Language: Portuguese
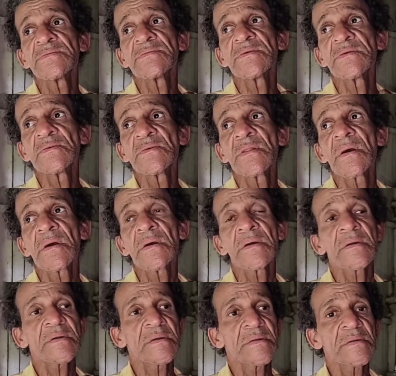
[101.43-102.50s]
de Deus lá
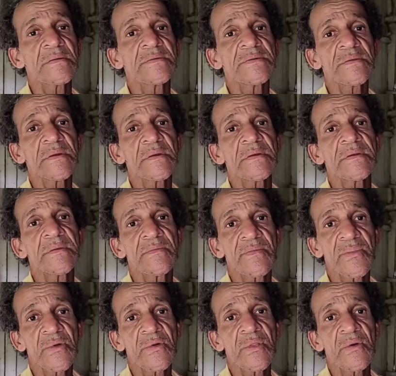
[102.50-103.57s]
é grande, né?
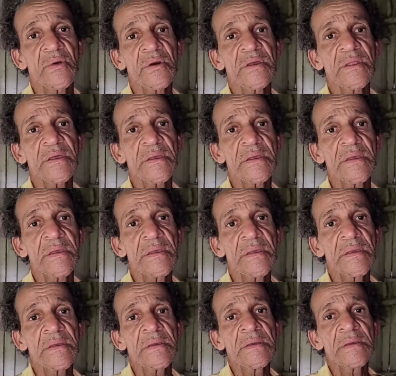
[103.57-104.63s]
Isso. Nós, né? Deus tem
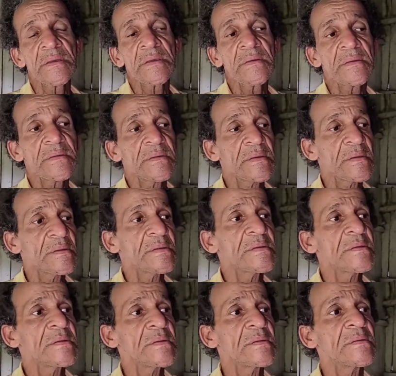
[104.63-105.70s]
muitas bênçãos
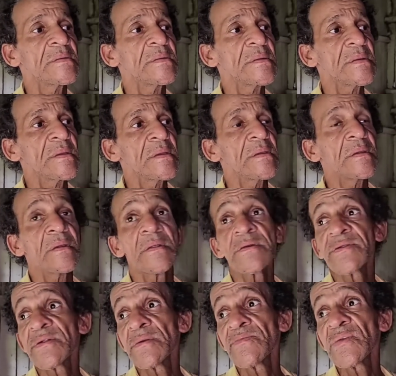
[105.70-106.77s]
para a família de
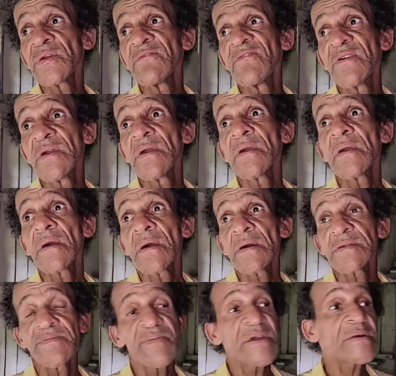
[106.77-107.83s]
vocês. Sempre vê as
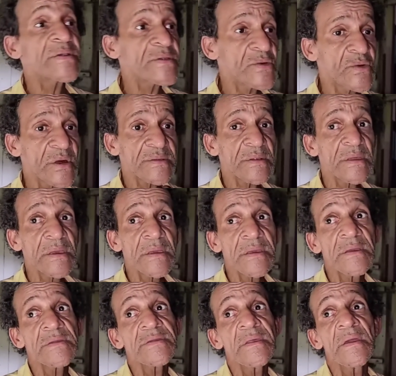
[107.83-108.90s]
pessoas
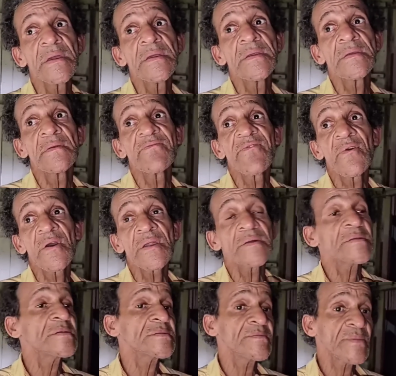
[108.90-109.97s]
que tem
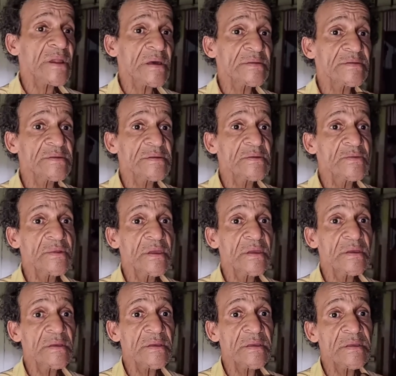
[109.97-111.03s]
fora desse Brasil,
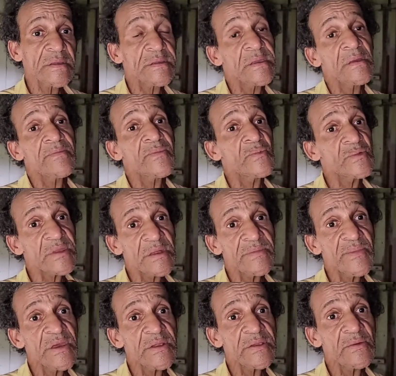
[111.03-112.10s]
né? Isso.
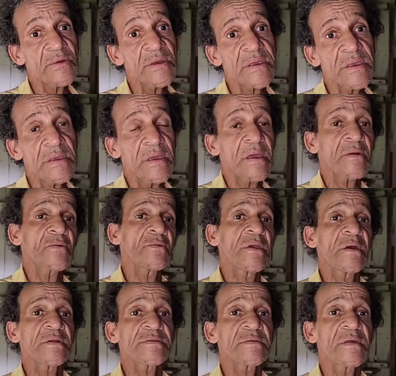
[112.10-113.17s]
Muitas pessoas que
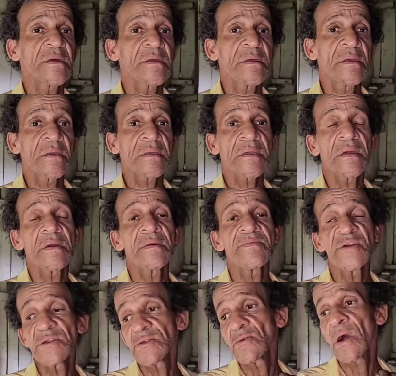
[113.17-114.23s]
reconhecem, né? É,
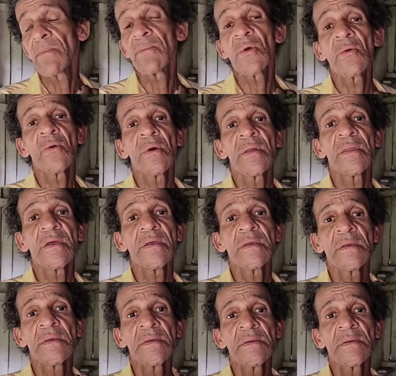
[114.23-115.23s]
Isso. É pessoa boa, né?